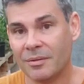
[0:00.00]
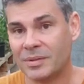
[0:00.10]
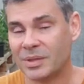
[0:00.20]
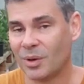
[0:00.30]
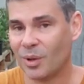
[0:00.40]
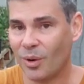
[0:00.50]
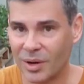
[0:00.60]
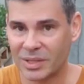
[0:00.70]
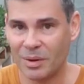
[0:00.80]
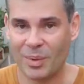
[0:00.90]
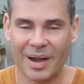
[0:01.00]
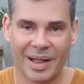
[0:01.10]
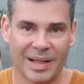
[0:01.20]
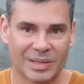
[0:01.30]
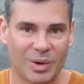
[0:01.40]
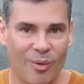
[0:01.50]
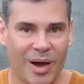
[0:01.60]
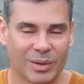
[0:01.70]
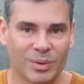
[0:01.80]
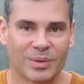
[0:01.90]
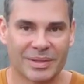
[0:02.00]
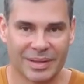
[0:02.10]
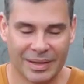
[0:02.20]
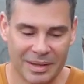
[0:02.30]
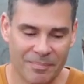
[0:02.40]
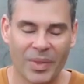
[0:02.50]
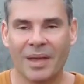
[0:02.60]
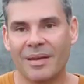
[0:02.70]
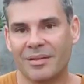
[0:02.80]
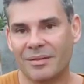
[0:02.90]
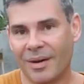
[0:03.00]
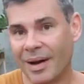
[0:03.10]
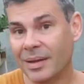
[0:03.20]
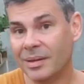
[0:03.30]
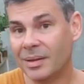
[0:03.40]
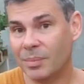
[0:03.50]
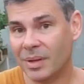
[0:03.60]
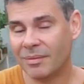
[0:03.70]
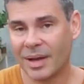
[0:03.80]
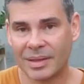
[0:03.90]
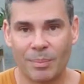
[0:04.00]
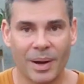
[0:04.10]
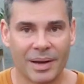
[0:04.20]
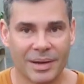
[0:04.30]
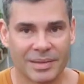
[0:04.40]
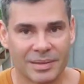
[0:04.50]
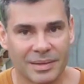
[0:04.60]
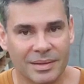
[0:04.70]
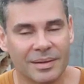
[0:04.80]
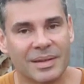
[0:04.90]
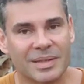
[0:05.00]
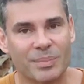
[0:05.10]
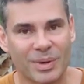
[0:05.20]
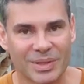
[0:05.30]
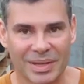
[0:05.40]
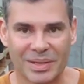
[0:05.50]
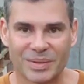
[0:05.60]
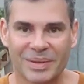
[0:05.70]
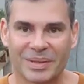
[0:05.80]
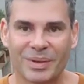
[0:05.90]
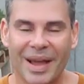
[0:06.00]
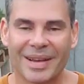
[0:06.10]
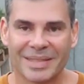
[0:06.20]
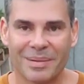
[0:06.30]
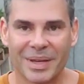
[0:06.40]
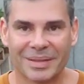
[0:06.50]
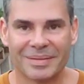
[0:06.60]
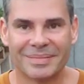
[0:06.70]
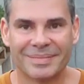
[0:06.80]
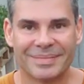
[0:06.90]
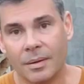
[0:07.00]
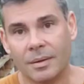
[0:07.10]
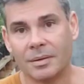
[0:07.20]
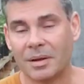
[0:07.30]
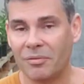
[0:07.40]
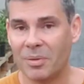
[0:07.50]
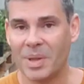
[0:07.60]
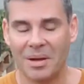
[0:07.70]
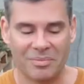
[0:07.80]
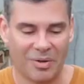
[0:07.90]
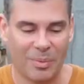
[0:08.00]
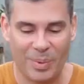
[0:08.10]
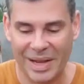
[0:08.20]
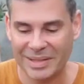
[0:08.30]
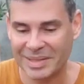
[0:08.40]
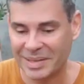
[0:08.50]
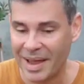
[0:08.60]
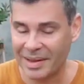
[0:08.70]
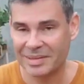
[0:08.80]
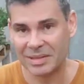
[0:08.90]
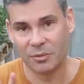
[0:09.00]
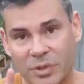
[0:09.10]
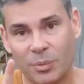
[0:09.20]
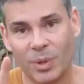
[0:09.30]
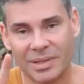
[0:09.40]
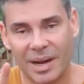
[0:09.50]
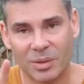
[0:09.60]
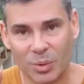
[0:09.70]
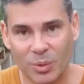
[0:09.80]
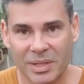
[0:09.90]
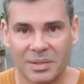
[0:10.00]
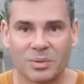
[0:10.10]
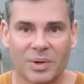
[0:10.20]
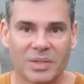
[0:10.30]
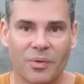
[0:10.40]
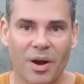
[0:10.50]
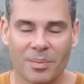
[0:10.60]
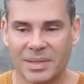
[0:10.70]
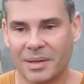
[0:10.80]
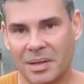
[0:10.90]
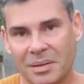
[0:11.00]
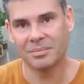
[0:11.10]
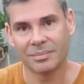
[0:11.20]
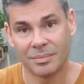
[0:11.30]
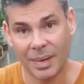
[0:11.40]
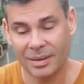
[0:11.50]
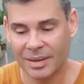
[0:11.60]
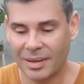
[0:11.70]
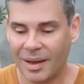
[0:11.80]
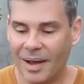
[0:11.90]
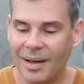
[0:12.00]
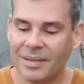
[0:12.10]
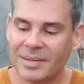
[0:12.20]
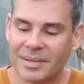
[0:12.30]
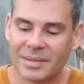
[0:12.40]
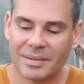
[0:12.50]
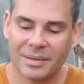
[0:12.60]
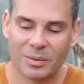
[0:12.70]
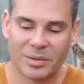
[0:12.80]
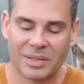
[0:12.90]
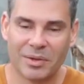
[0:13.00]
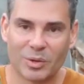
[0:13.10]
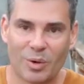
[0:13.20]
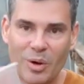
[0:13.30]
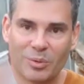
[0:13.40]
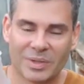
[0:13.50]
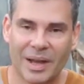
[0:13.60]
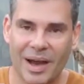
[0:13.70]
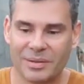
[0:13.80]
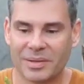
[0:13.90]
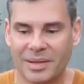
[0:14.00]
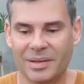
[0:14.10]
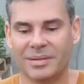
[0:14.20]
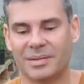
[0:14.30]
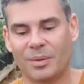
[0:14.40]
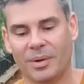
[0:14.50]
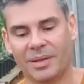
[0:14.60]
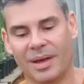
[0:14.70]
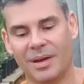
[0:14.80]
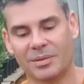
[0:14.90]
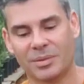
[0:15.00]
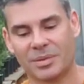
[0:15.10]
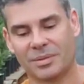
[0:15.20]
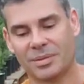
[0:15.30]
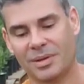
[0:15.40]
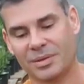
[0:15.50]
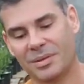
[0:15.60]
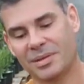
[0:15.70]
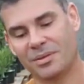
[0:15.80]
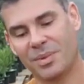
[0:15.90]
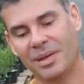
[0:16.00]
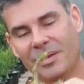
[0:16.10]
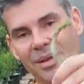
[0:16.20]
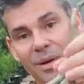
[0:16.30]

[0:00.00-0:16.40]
fisiológica, uma relação com a luz que vai inibir, vai atrapalhar esse, esse processo aí do enraizamento. Então vamos lá, vamos para essas técnicas. Eu vou te mostrar duas, duas formas aqui, bem detalhadas. Inclusive eu estou com alguns galhos aqui já cortados. Olha só, eles estão bem